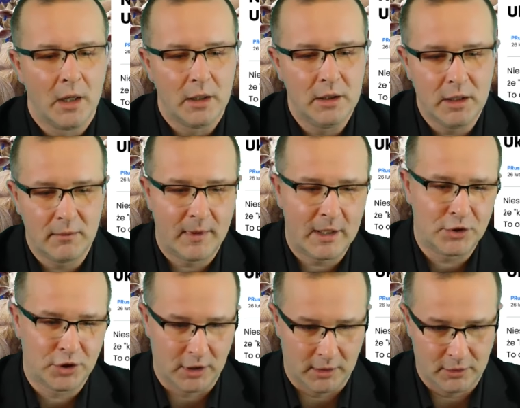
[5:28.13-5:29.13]
I
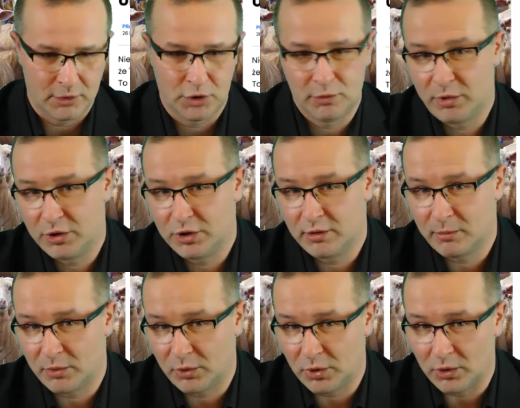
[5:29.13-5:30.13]
nieważne, czy
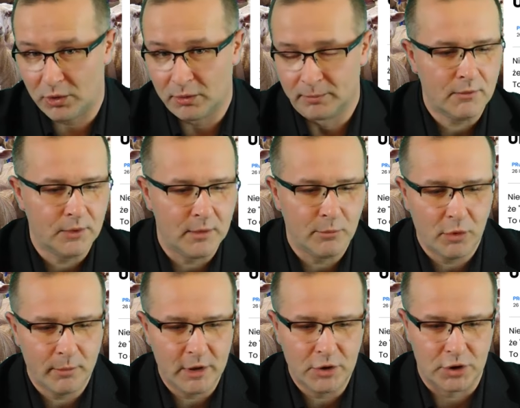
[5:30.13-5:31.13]
będziemy to w tym
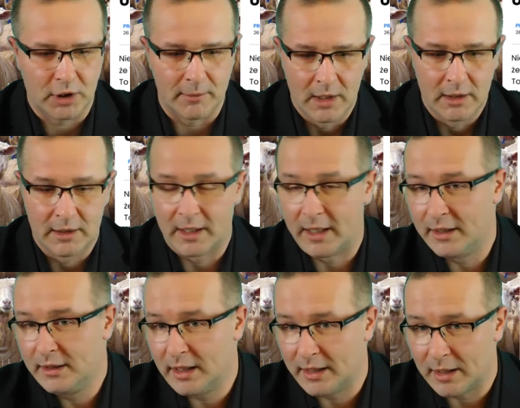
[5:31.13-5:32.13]
momencie
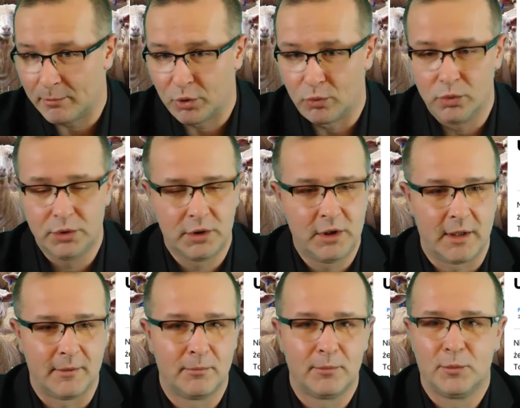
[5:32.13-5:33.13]
kraina na
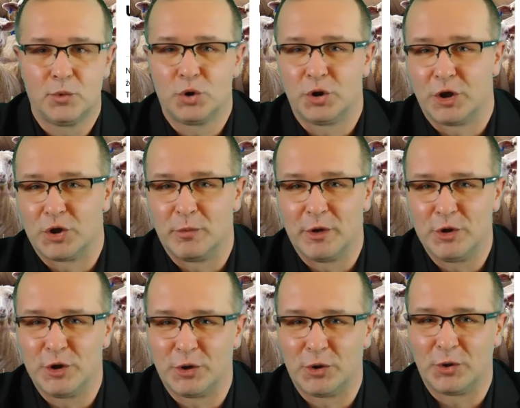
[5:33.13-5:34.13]
południe, czy też
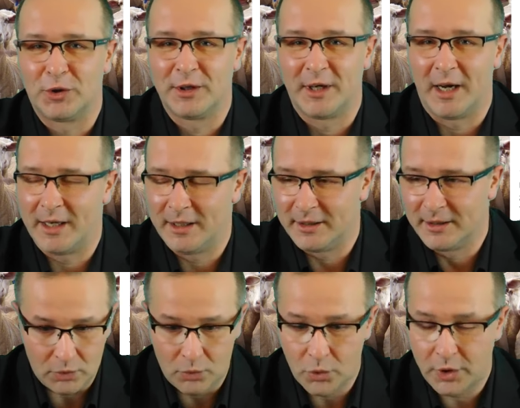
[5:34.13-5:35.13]
będzie to kraj
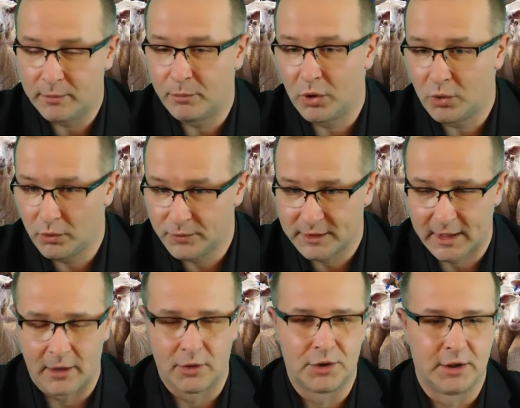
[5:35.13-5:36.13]
góry bogów
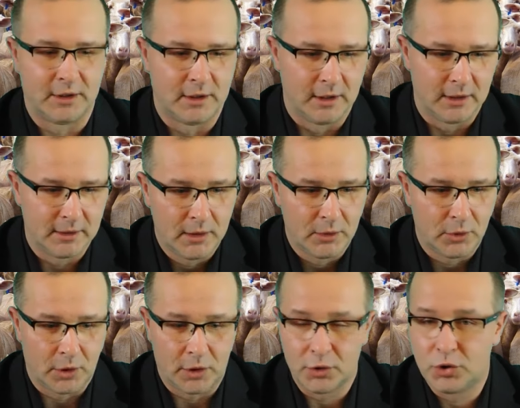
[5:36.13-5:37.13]
starożytnych,
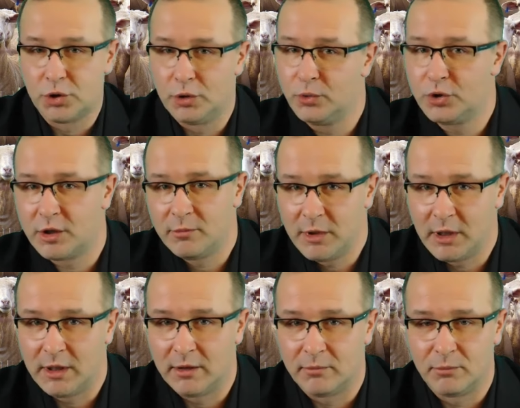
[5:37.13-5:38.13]
to ci ludzie
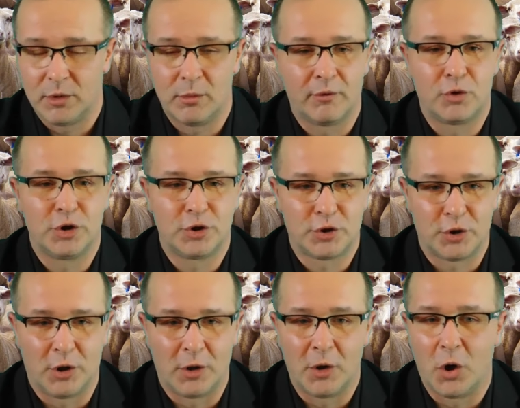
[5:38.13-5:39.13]
mieli mimo
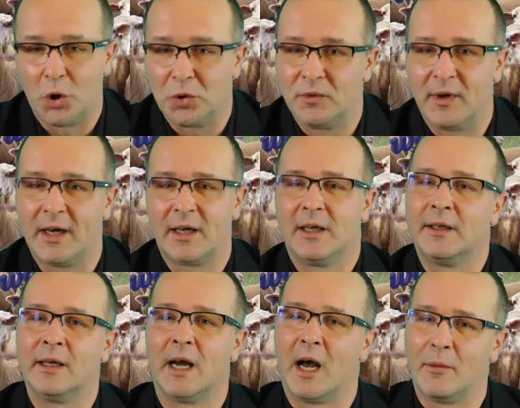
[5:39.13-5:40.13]
wszystko odwagę,
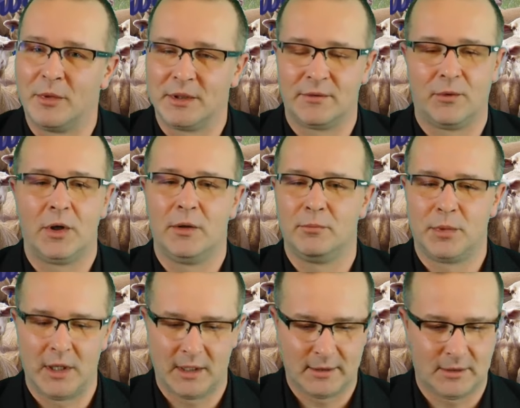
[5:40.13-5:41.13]
aby swoim
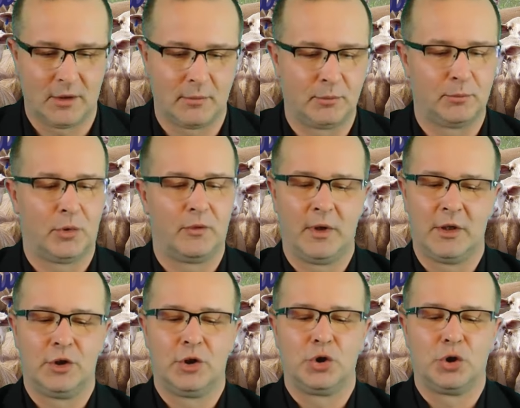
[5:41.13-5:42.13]
pieskom
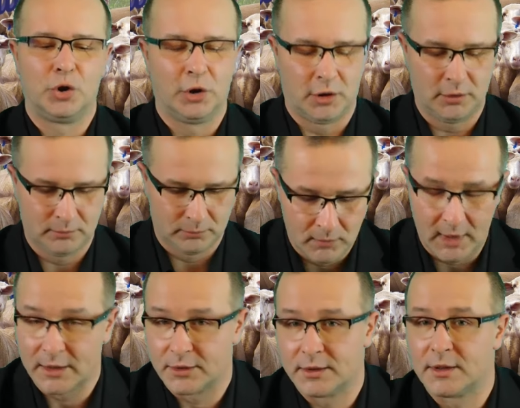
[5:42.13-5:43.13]
powiedzieć to,
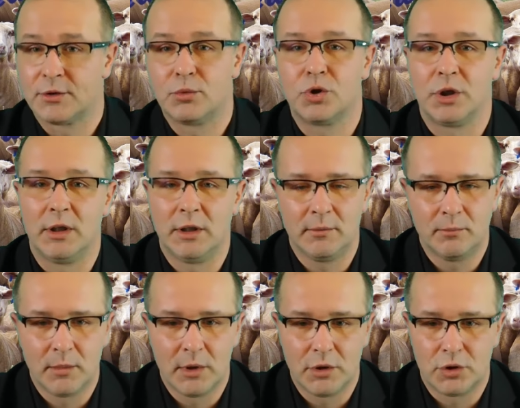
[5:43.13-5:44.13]
na co zasłużyli
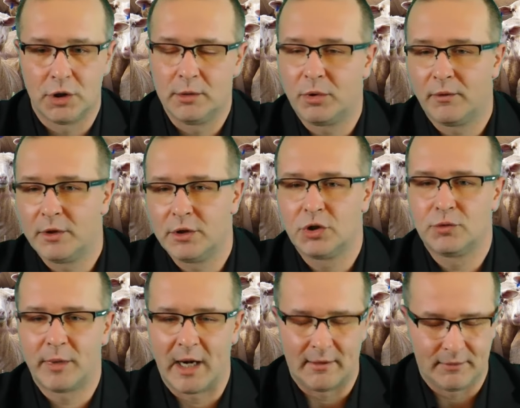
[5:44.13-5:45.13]
czyli powiedzieć
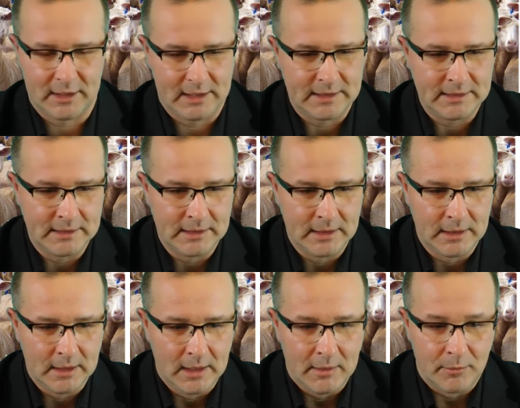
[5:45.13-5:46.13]
prawdę.
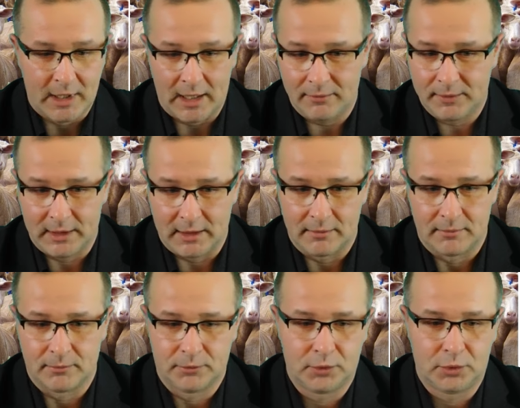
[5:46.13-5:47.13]
Prawdę,
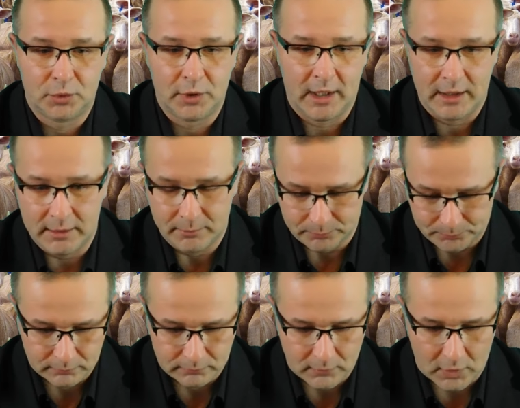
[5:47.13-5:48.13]
w której
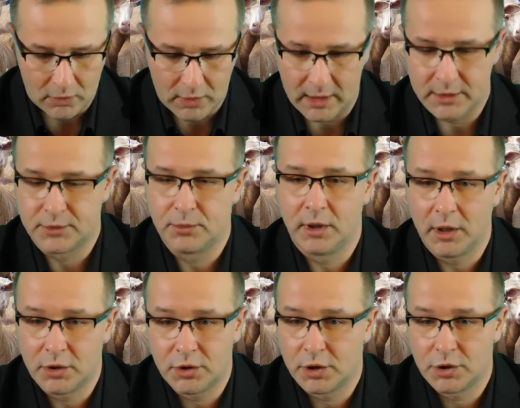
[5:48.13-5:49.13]

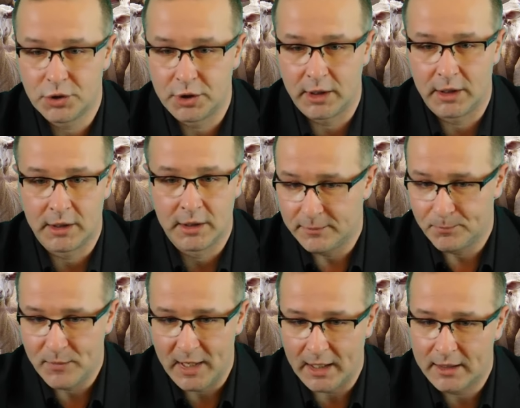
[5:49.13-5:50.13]
okazuje się, że
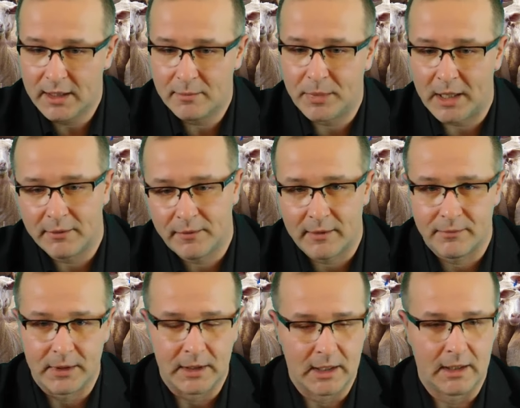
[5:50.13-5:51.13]
jak nie pan
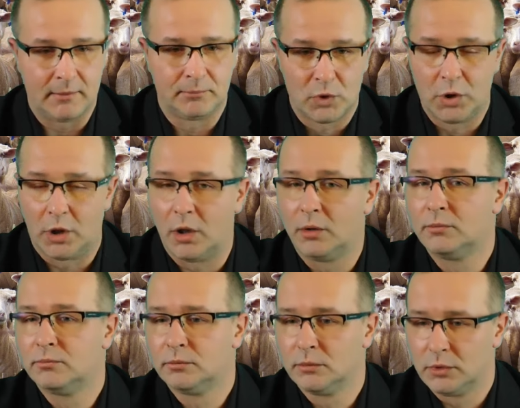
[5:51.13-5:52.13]
Fafika, to
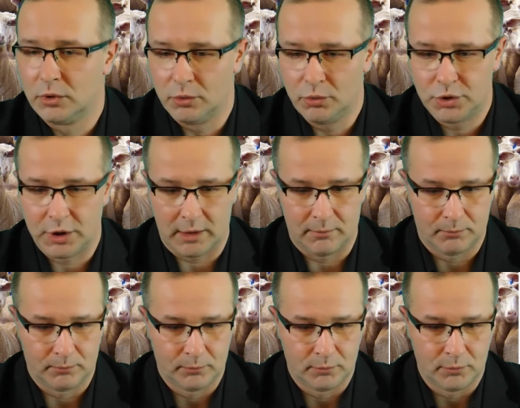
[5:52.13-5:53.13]
ludzie,
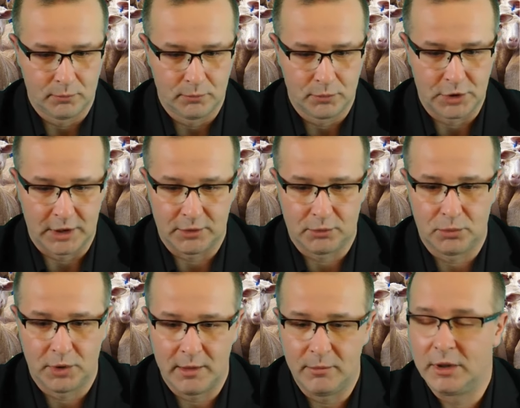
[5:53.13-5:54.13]
przed
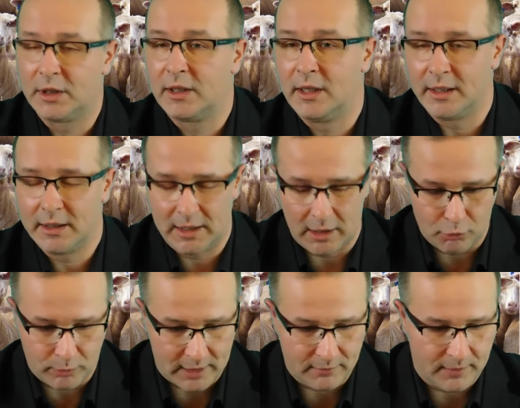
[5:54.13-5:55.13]
którymi klękał
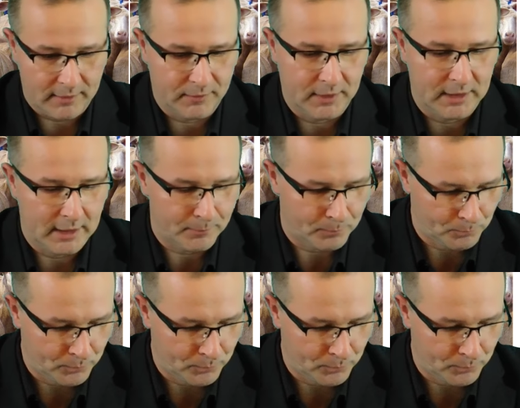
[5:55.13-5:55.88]
pan Fafika